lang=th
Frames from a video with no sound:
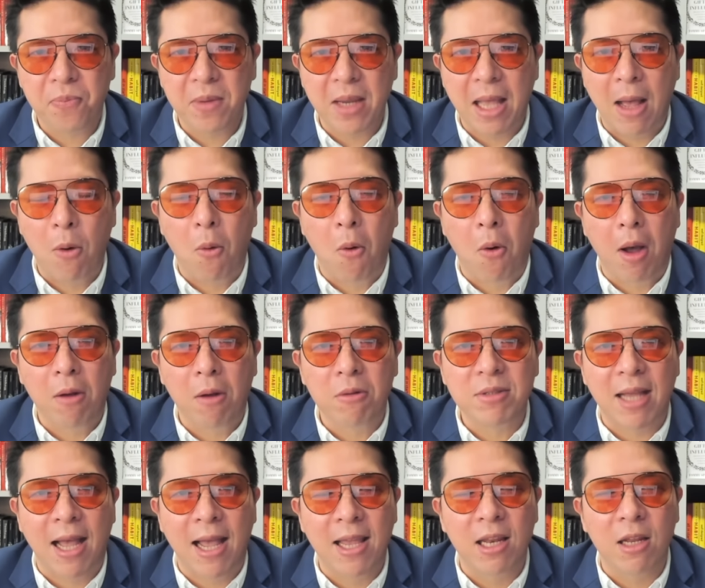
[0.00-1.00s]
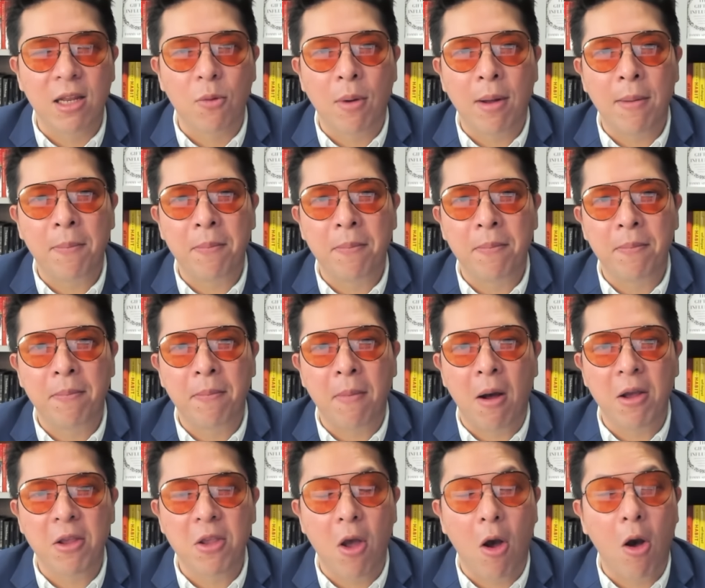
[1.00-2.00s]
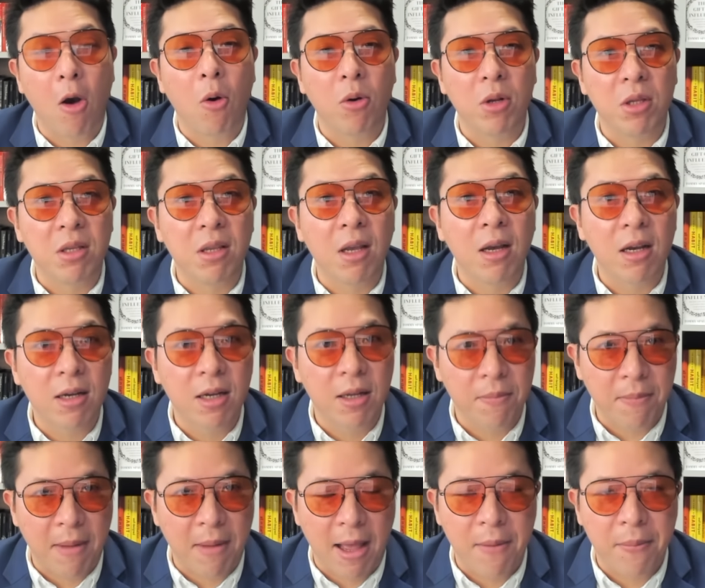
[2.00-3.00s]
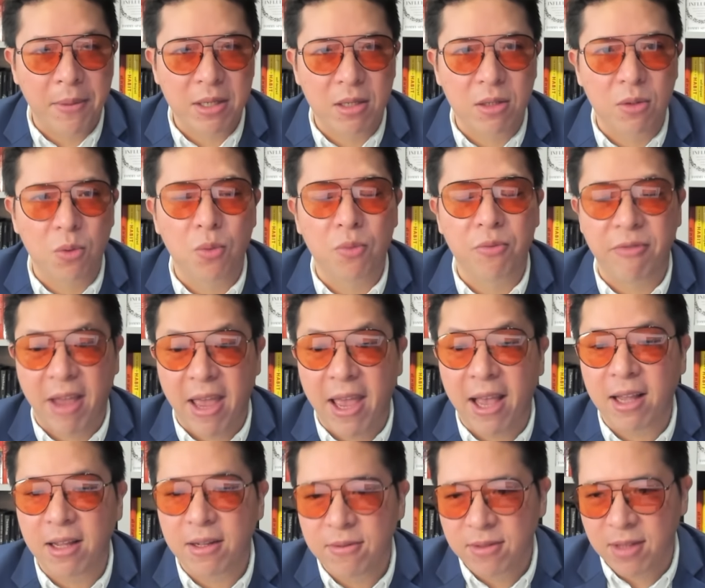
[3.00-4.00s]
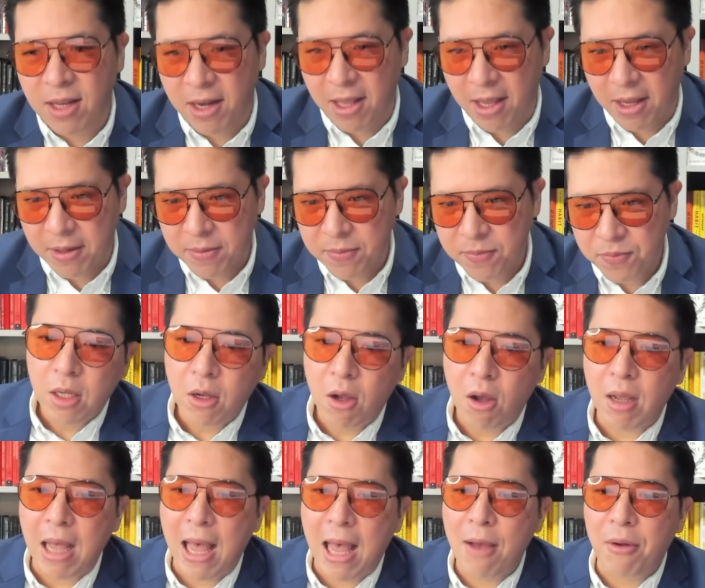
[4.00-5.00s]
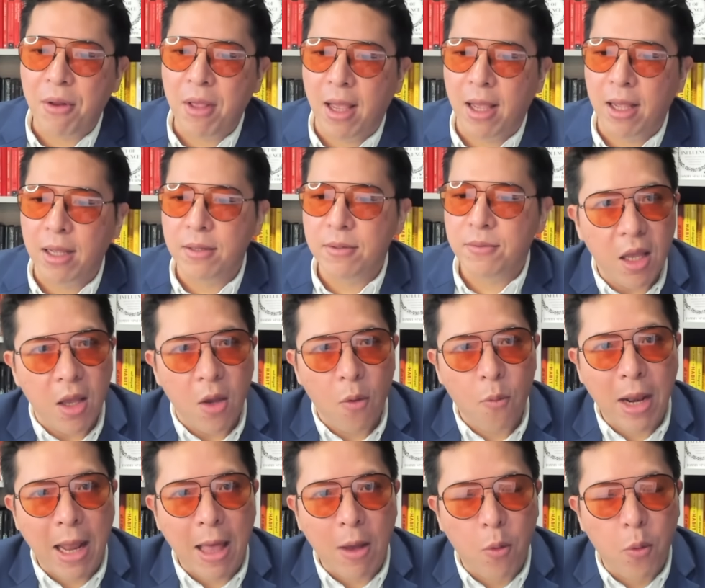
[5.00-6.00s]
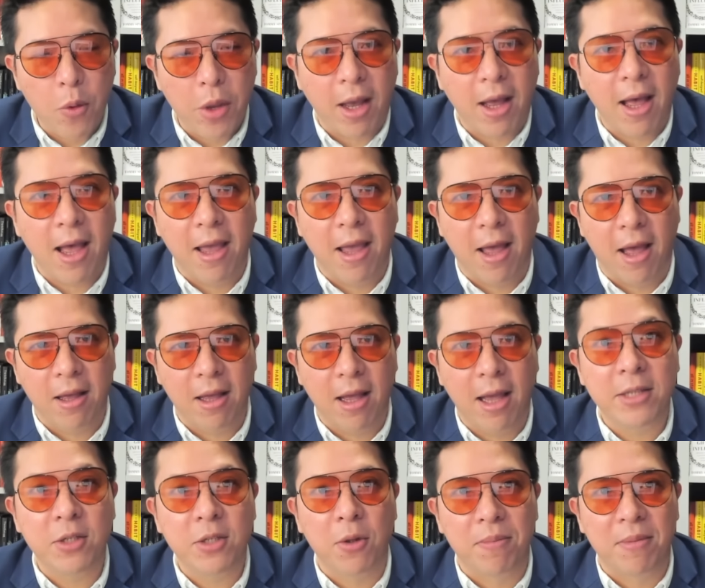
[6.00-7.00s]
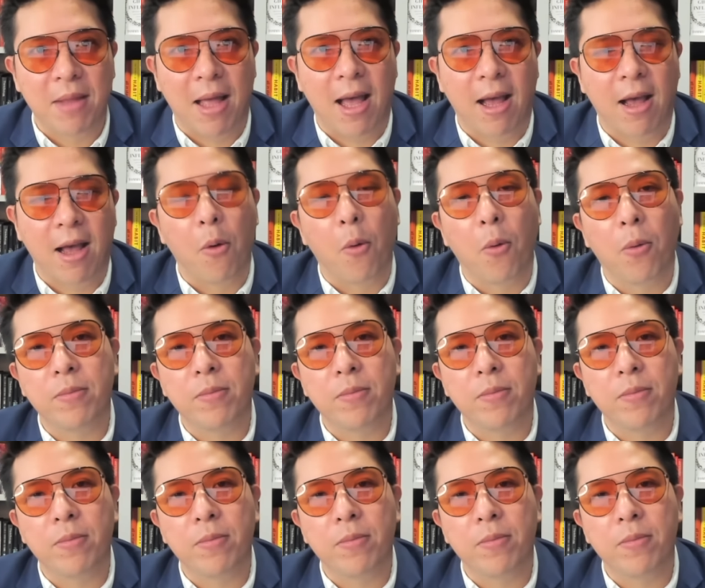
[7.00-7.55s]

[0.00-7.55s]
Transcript: เอาอกเอาใจหรือว่าป้อยอคนเยอะเกินไปมันจะดูเฟกนั่นเองข้อเก้านะฮะเวลาคุยกับใครอ่ะให้สบตาเขา